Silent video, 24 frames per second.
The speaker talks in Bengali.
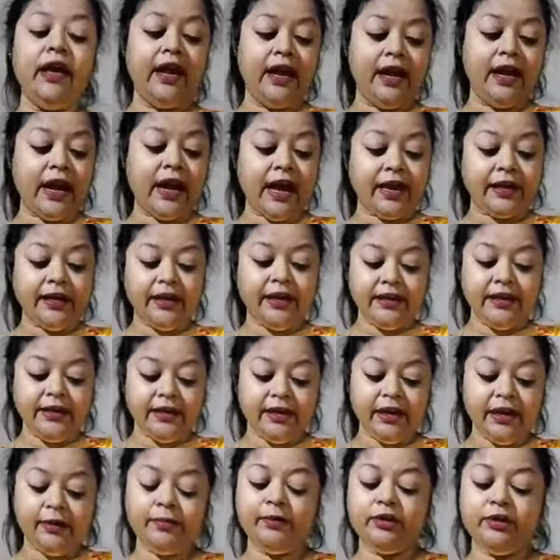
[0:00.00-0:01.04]
লাগিয়ে
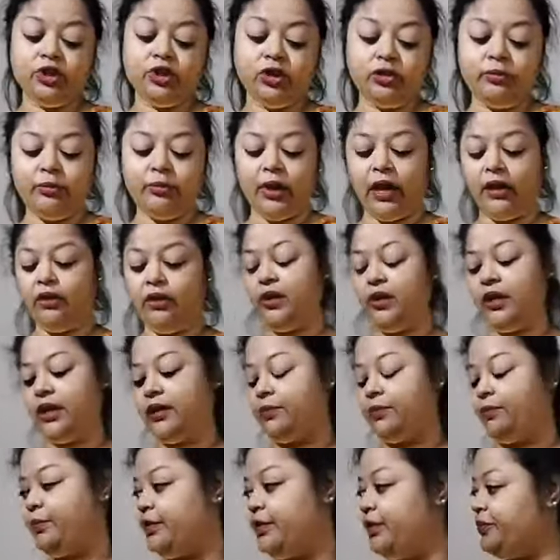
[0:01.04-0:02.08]
নিলে ভীষণ ভালো
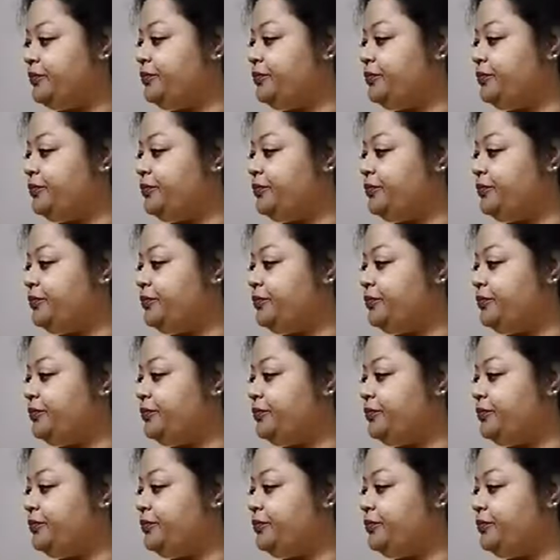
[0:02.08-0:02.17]
লাগবে